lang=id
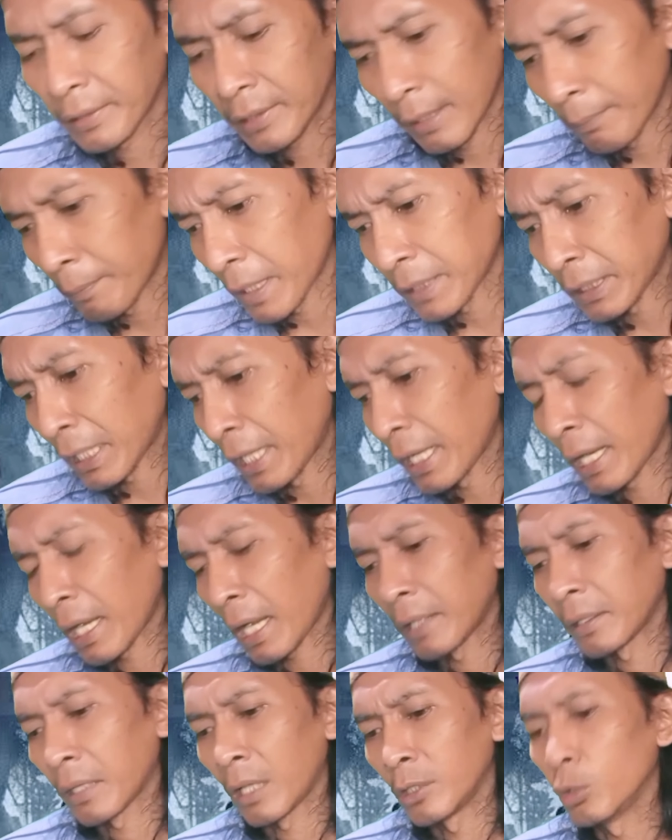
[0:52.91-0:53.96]
terpercaya
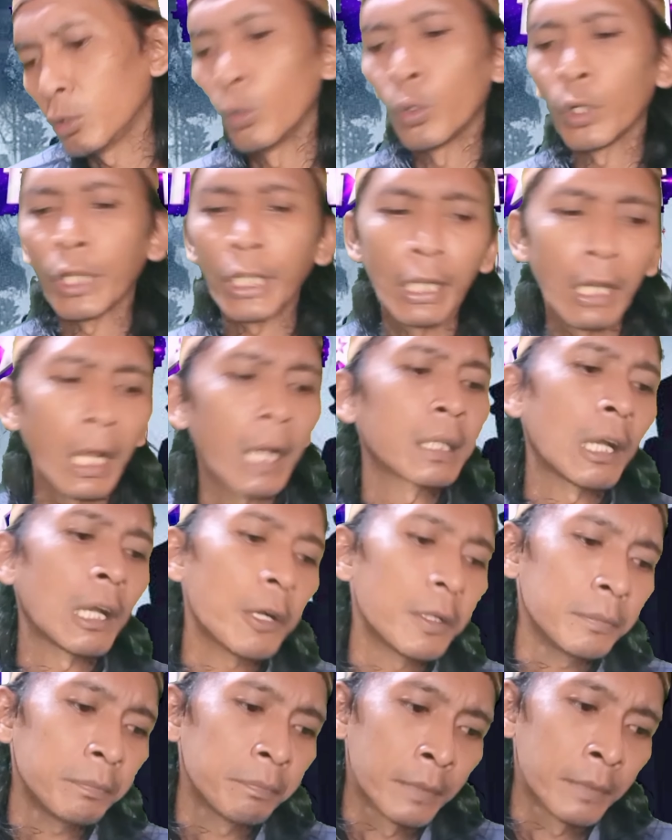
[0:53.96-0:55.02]
karena juri lah naon.